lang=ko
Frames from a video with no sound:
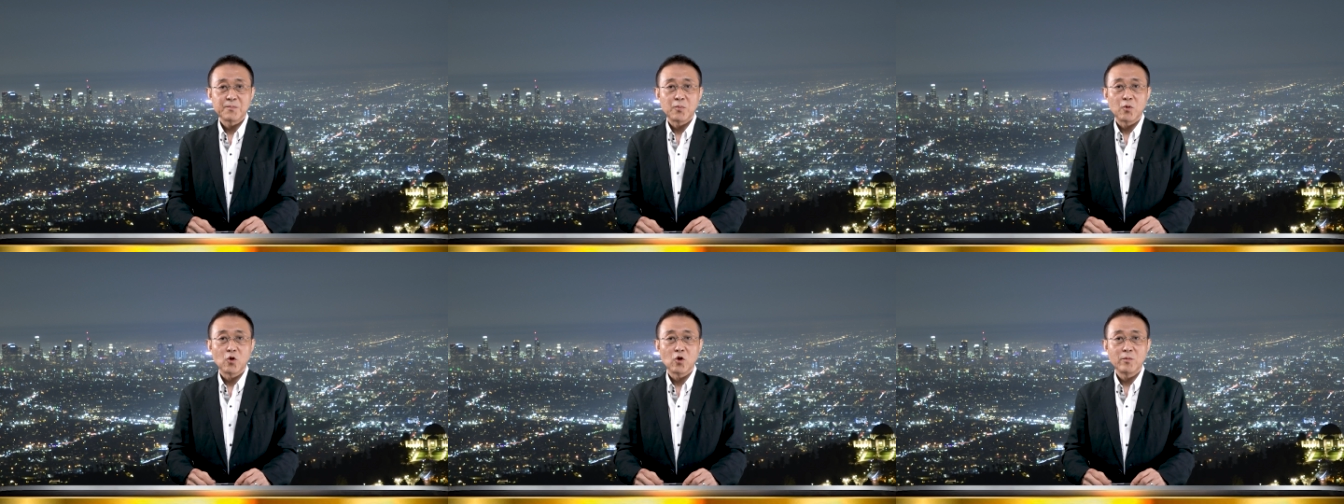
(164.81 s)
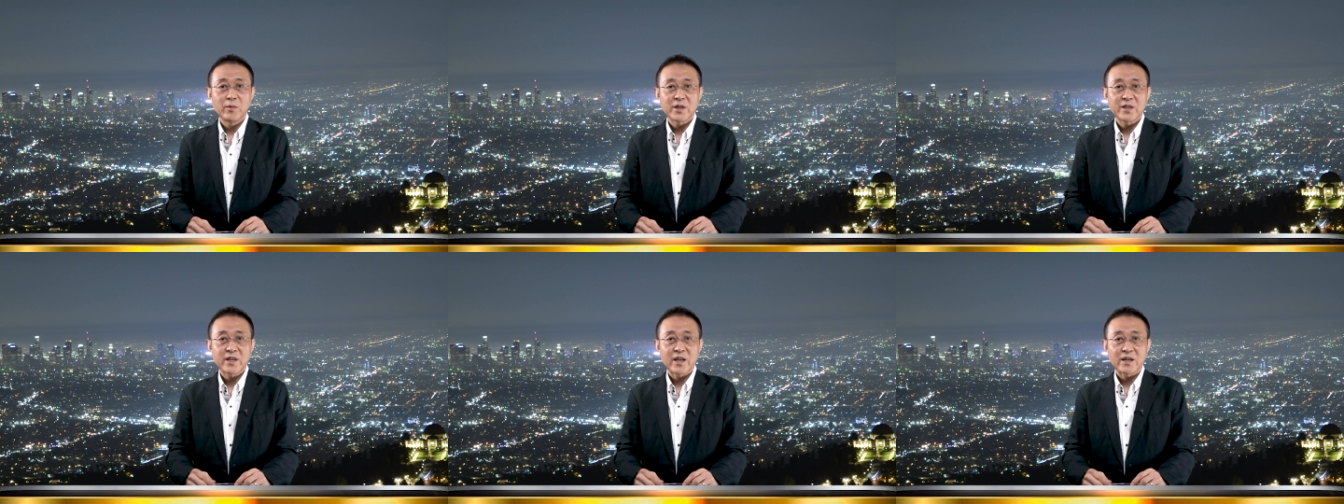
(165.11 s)

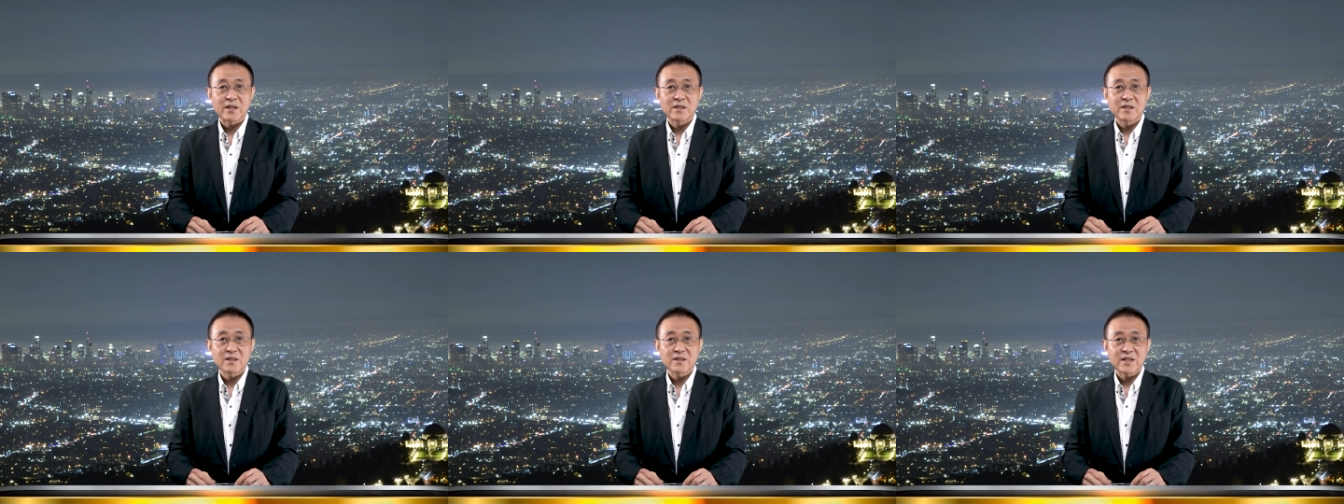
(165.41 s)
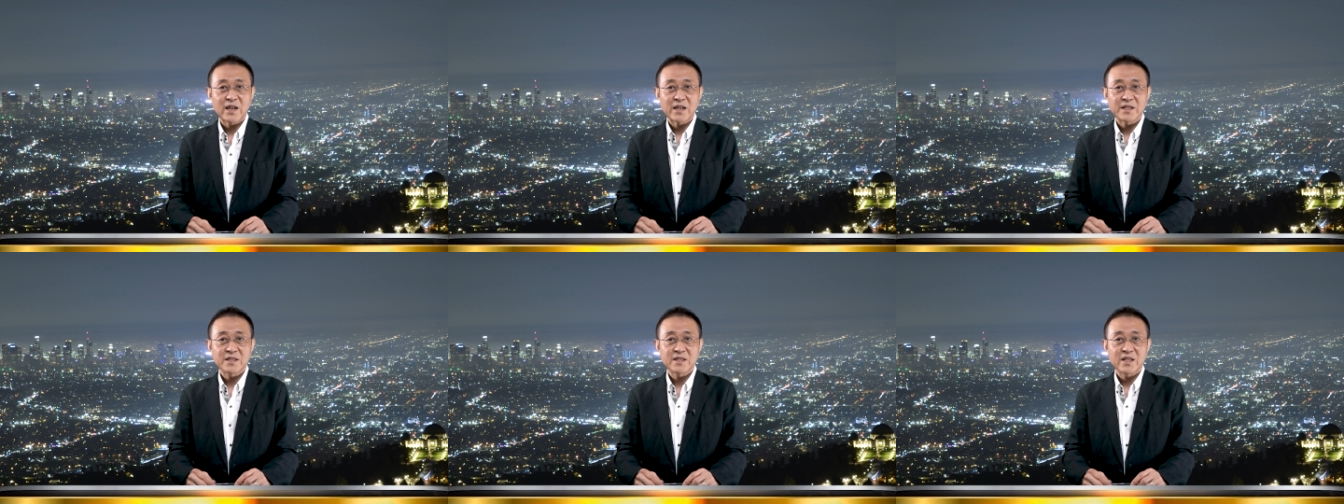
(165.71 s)
보험 혜택을
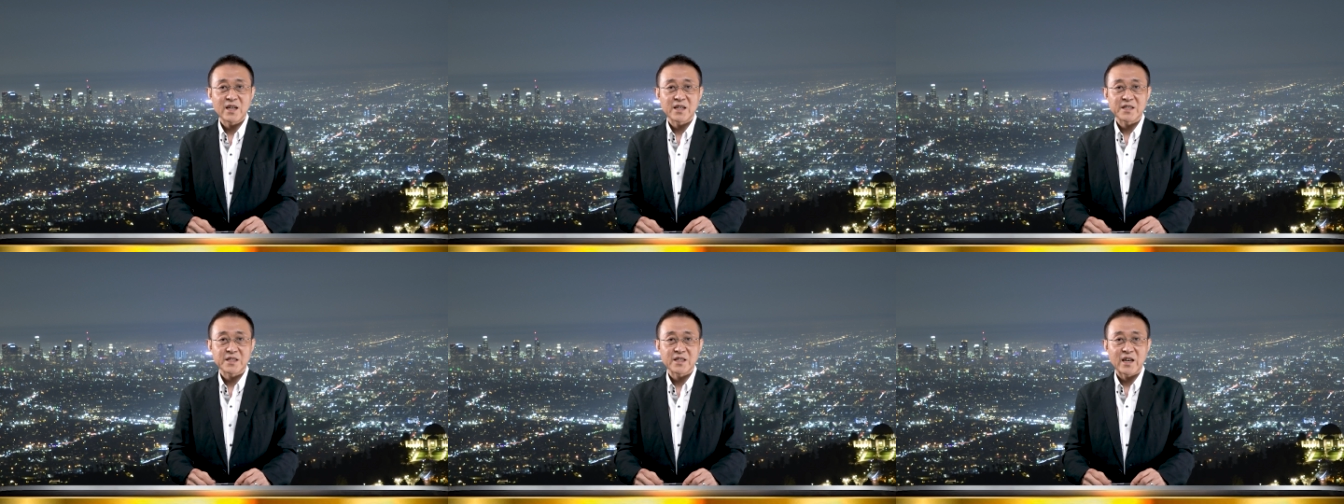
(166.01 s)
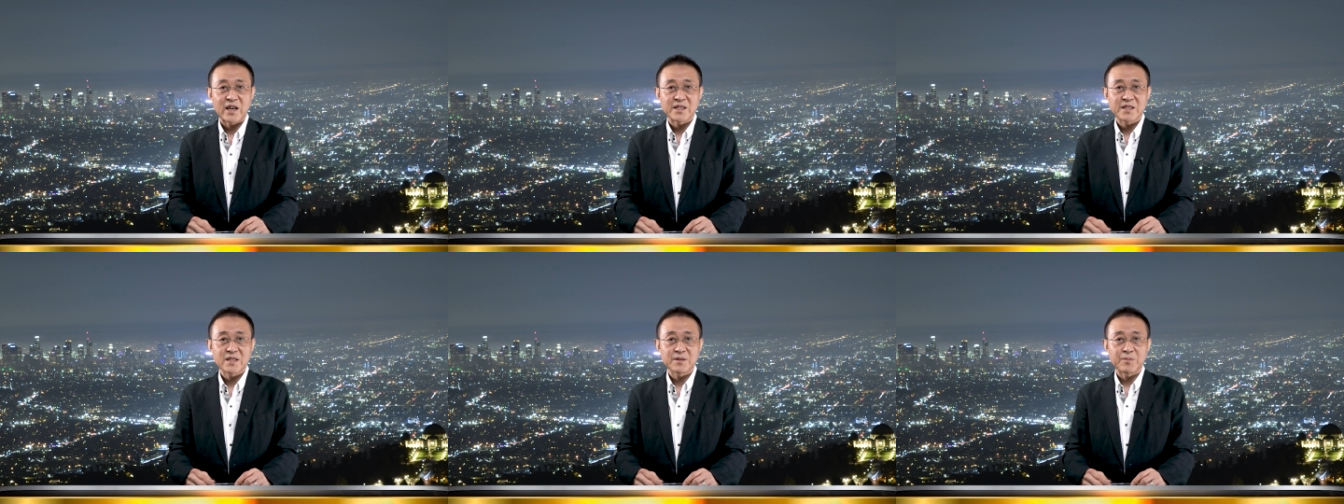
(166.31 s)

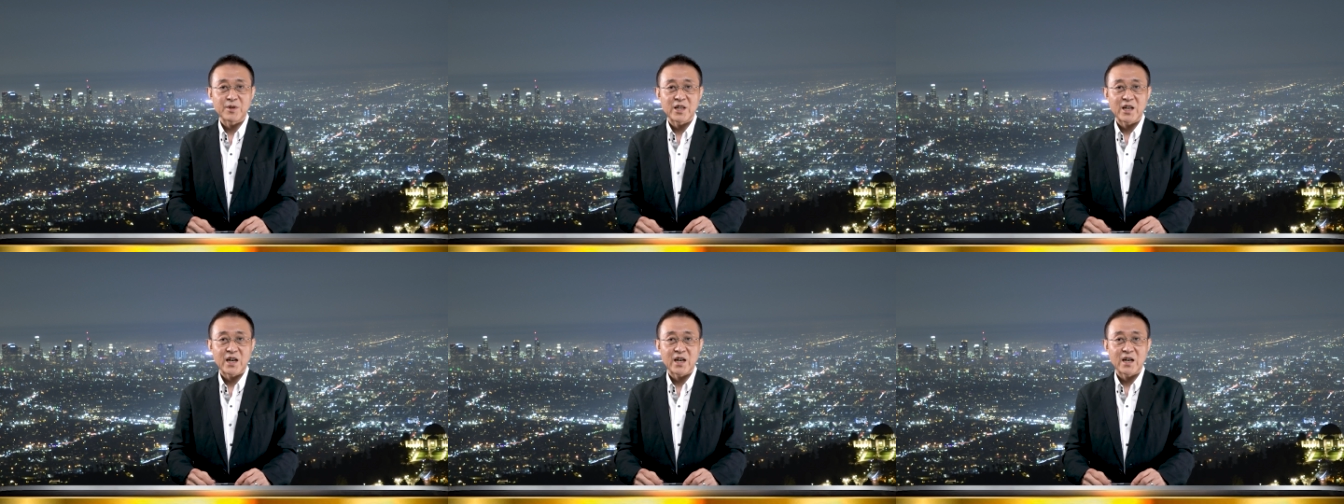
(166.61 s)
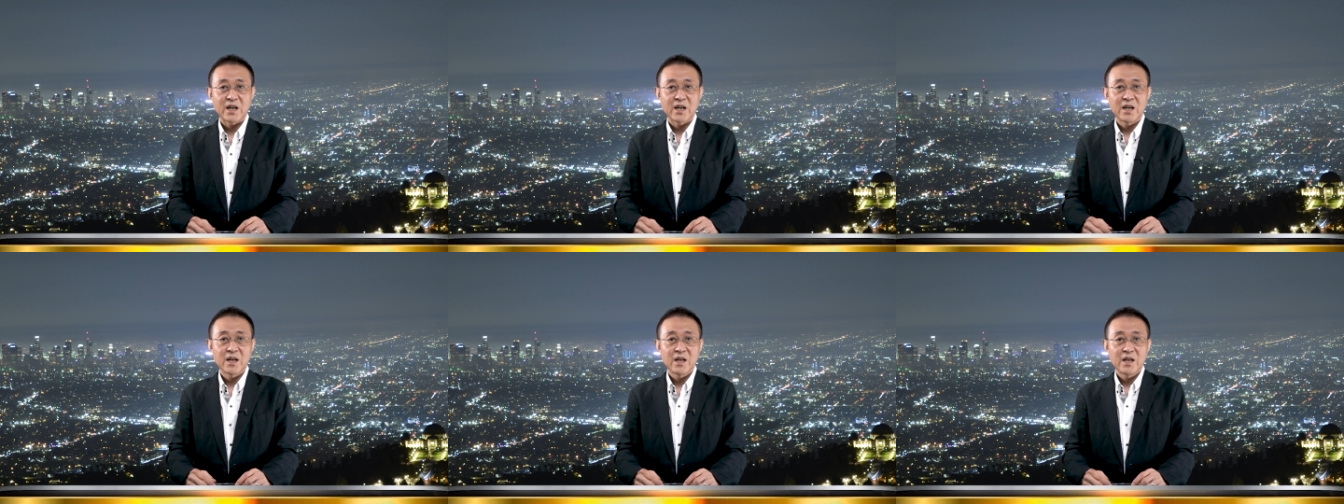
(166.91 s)
상실하지 않습니다.